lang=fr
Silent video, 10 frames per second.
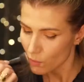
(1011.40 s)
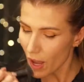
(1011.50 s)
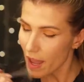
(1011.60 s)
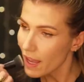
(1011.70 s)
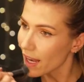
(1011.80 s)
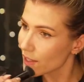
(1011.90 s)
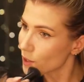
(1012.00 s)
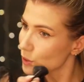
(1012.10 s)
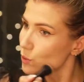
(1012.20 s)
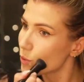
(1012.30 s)
Ouais, la ah.
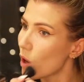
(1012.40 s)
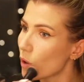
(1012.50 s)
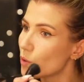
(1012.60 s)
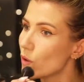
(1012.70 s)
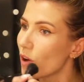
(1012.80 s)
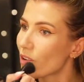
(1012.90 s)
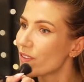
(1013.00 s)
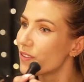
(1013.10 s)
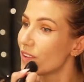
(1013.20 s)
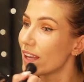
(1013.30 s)
tantour en couleur
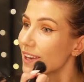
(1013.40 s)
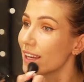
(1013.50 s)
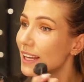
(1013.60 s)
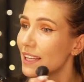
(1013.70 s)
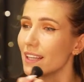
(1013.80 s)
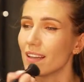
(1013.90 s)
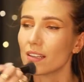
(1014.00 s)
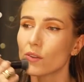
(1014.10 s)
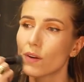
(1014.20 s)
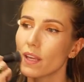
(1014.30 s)
Père, elle est
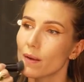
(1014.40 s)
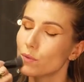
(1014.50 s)
incroyable. Ah,